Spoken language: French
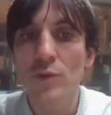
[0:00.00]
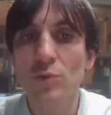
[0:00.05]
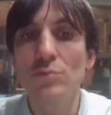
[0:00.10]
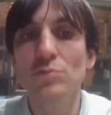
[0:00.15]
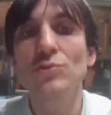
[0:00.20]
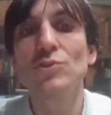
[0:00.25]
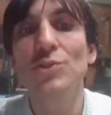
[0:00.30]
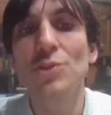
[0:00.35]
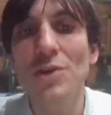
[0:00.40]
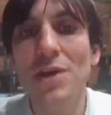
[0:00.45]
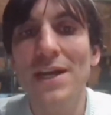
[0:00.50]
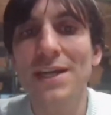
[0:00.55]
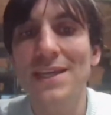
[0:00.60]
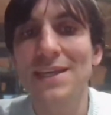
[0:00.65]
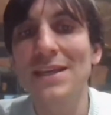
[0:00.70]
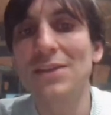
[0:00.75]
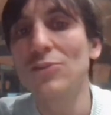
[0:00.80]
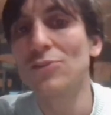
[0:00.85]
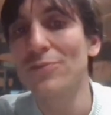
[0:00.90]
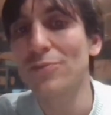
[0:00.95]
ou ceux à
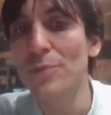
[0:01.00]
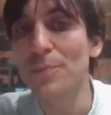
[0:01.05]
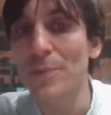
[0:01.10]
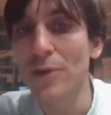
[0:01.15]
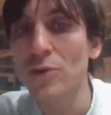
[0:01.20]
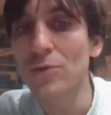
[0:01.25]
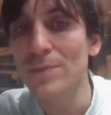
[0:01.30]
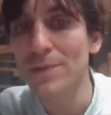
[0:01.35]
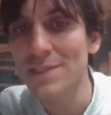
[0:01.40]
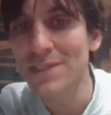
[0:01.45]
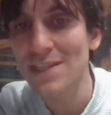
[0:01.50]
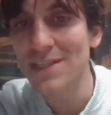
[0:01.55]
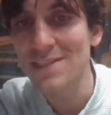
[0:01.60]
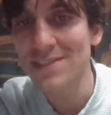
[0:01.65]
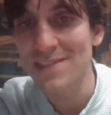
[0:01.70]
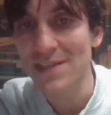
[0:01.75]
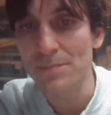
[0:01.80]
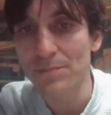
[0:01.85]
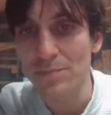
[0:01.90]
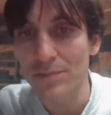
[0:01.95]
qui il ne veut pas augmenter
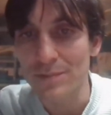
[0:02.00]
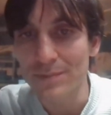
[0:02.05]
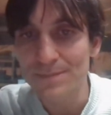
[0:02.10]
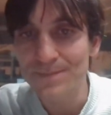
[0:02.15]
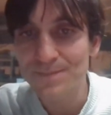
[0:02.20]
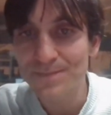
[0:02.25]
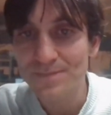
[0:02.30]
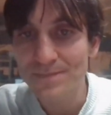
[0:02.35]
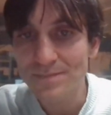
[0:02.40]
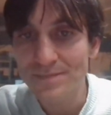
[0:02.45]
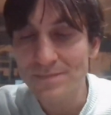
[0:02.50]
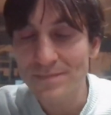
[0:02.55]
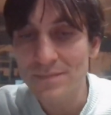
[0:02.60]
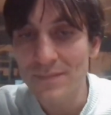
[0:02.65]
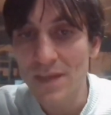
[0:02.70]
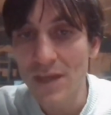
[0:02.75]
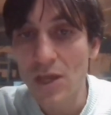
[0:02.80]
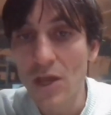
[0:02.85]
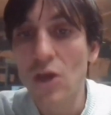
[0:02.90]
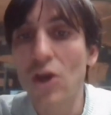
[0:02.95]
les impôts.
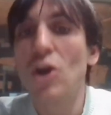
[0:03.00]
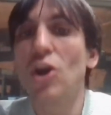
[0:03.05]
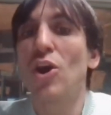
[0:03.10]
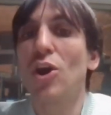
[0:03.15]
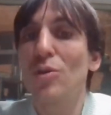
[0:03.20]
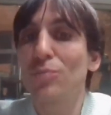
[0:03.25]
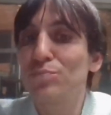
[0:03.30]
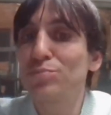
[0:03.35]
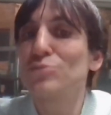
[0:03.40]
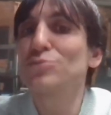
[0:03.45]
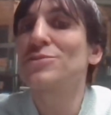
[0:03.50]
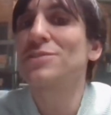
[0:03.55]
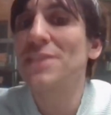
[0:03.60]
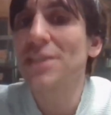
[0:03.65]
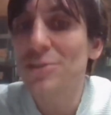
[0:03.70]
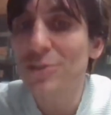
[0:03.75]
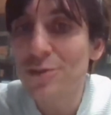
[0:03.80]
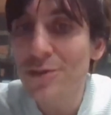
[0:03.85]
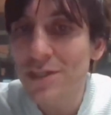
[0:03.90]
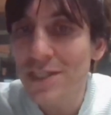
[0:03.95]
En plus
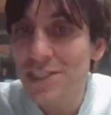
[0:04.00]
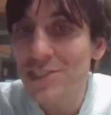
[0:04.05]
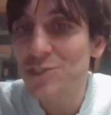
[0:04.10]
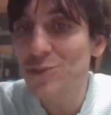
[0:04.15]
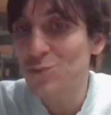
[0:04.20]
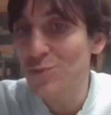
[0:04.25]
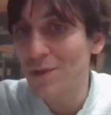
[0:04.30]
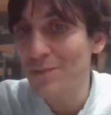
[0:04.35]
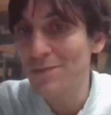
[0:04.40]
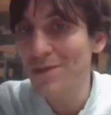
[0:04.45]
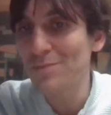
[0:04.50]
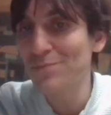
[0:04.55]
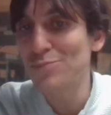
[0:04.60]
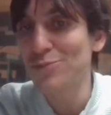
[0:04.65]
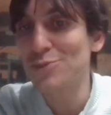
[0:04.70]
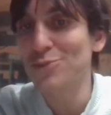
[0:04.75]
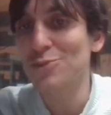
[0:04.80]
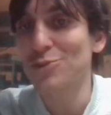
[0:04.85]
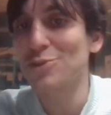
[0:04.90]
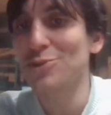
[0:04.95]
d'être riche soi-même,
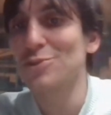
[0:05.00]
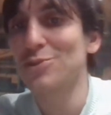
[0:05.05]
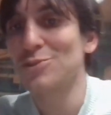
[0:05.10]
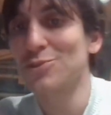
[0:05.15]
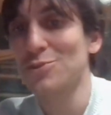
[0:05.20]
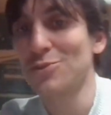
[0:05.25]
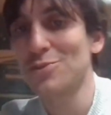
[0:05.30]
puisque dans